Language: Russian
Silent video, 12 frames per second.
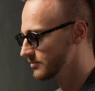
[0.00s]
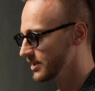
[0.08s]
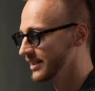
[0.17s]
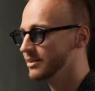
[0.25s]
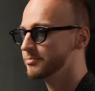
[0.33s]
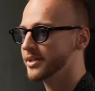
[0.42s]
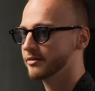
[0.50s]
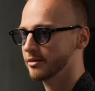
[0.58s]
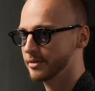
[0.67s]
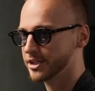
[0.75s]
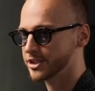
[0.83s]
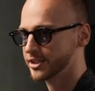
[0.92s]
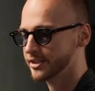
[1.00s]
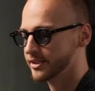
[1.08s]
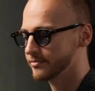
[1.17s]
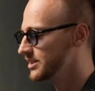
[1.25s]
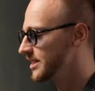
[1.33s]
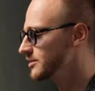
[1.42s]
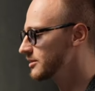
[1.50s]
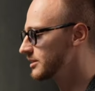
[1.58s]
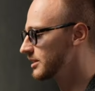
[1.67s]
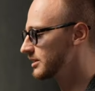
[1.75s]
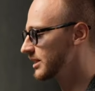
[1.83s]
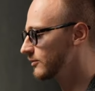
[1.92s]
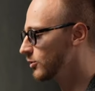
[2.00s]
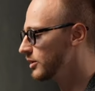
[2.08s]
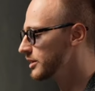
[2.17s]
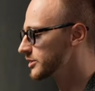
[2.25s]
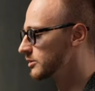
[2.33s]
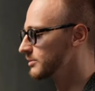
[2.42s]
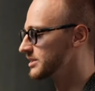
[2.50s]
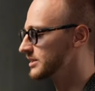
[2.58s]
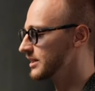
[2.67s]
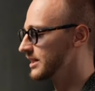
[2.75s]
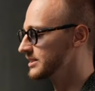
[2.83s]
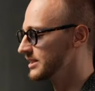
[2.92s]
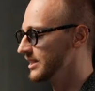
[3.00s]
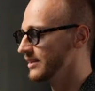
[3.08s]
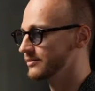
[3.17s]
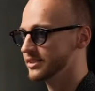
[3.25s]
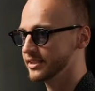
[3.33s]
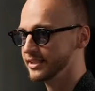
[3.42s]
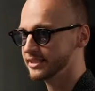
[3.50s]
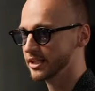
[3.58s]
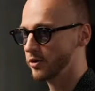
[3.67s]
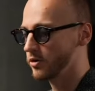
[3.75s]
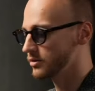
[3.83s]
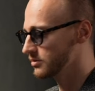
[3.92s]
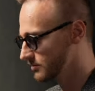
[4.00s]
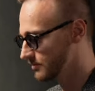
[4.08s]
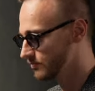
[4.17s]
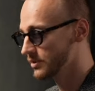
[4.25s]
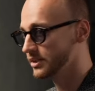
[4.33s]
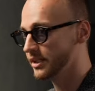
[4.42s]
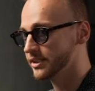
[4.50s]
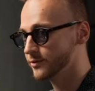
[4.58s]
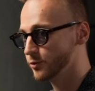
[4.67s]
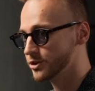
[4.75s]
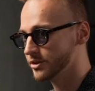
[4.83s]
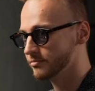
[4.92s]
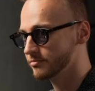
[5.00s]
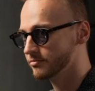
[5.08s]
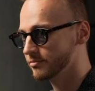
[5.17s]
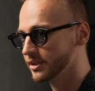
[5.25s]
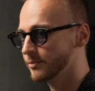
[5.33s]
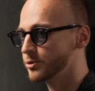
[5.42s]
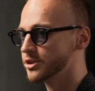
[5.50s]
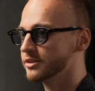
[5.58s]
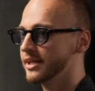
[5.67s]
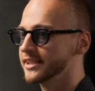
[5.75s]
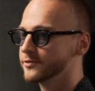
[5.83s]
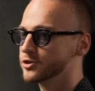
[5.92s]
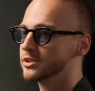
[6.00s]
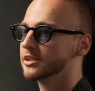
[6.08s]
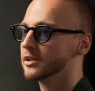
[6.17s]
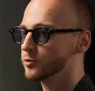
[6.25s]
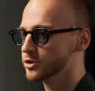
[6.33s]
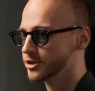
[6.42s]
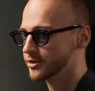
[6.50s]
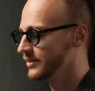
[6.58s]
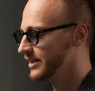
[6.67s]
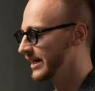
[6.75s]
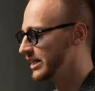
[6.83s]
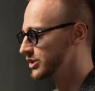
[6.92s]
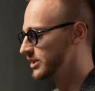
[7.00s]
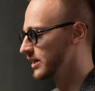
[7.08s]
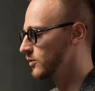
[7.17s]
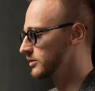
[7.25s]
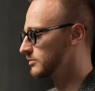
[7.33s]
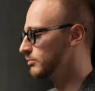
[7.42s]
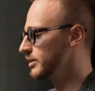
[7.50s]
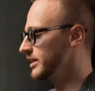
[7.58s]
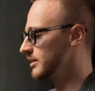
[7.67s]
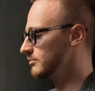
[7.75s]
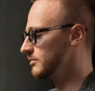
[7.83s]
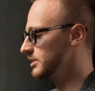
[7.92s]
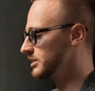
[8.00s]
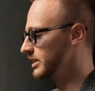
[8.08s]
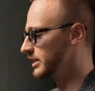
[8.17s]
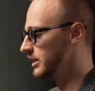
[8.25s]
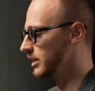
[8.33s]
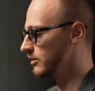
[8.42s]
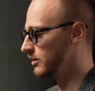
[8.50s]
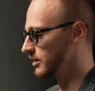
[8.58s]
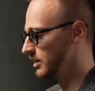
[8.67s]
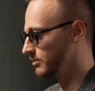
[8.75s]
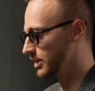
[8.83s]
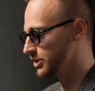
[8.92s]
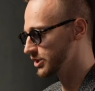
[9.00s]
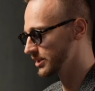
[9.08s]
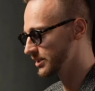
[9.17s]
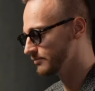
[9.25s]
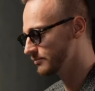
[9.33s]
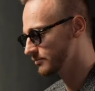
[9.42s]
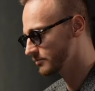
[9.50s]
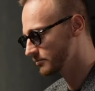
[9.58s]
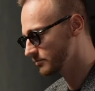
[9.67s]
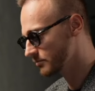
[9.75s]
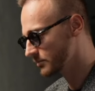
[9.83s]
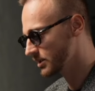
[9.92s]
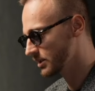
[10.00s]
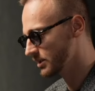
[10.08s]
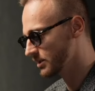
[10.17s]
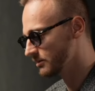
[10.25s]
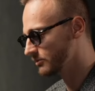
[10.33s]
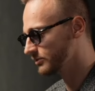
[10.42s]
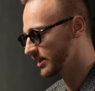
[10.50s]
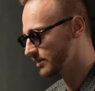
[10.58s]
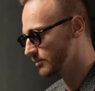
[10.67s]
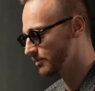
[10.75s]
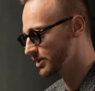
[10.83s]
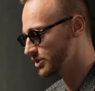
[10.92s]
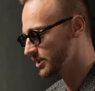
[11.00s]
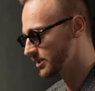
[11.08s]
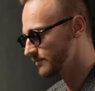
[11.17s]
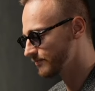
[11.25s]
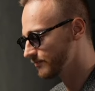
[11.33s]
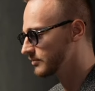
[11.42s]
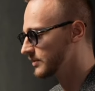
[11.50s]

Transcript: Это первое обращение. Делаю это для того, чтобы сыграть FDS «Э» аккорд трезвучием, потому что так звучит лучше. Дальше аккорд BM я играю обращением вторым обращением.